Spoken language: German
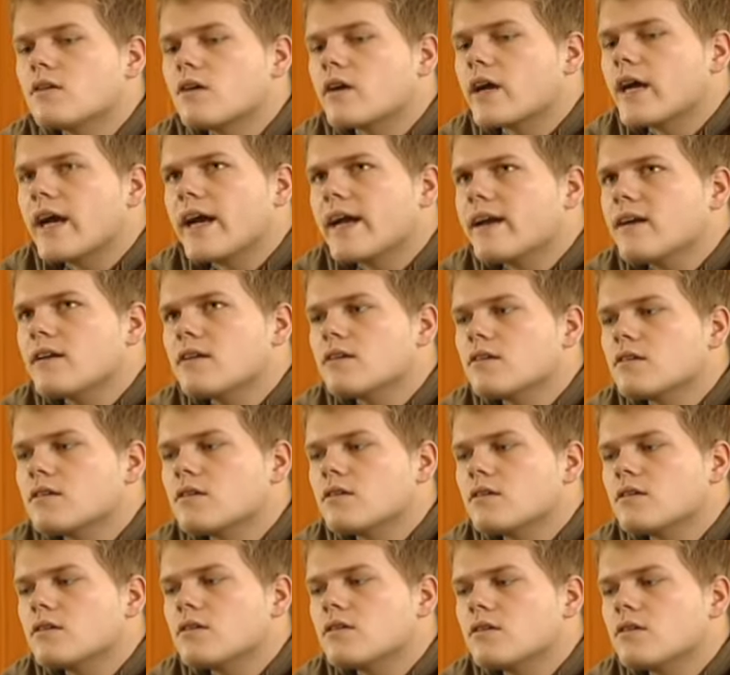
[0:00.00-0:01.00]
Okay.
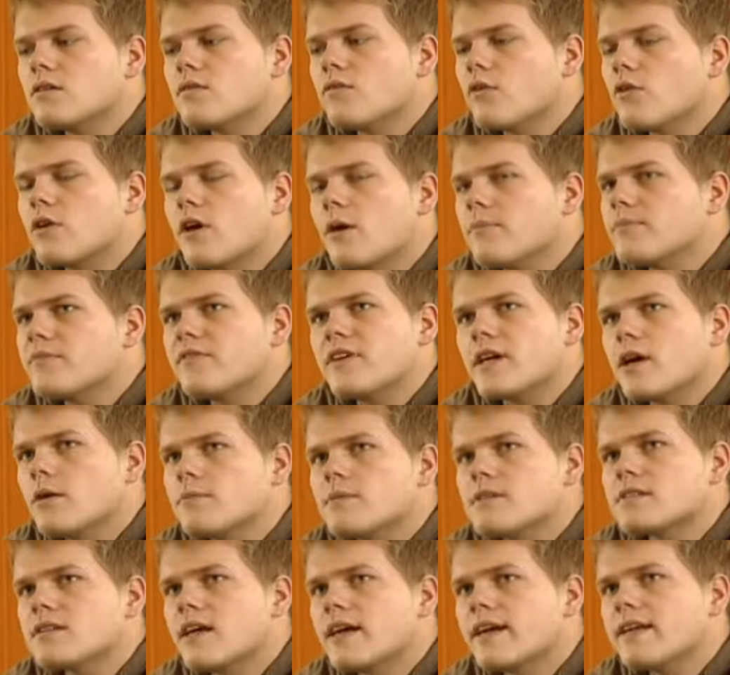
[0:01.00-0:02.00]
Wo kommt, wie
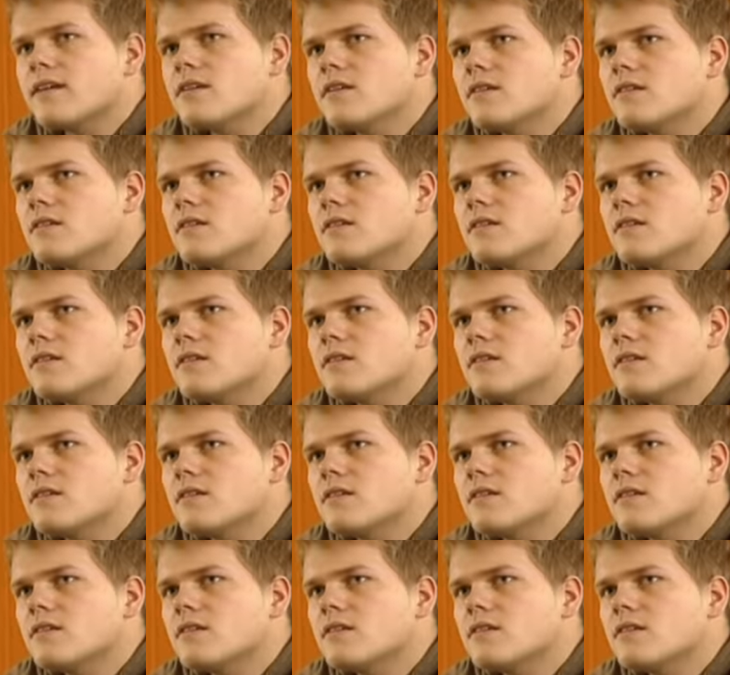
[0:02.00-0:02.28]
kommt das da hin?